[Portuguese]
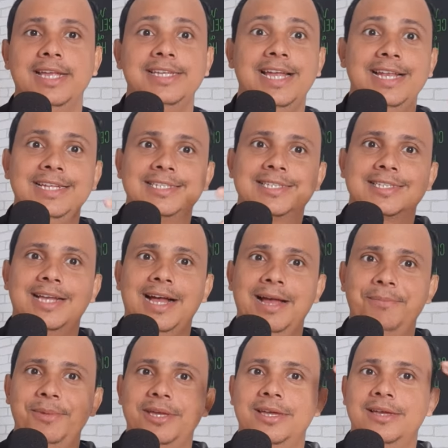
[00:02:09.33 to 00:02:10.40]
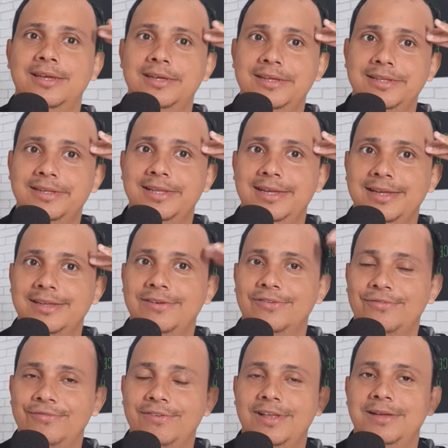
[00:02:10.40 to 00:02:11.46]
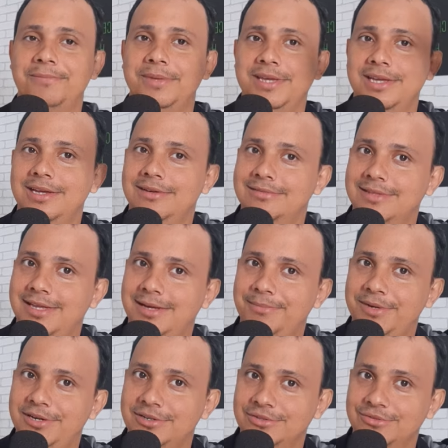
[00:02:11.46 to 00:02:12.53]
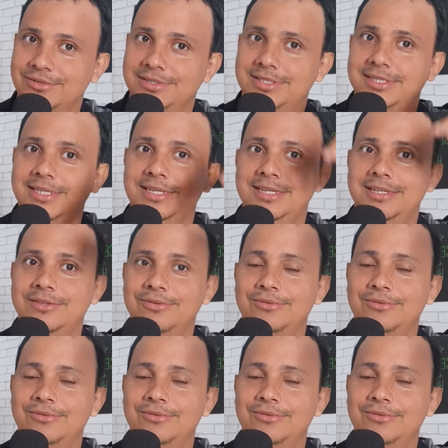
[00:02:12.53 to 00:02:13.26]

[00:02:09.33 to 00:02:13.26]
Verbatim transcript: E ele sabe, né, que o Flamengo tem a maior torcida,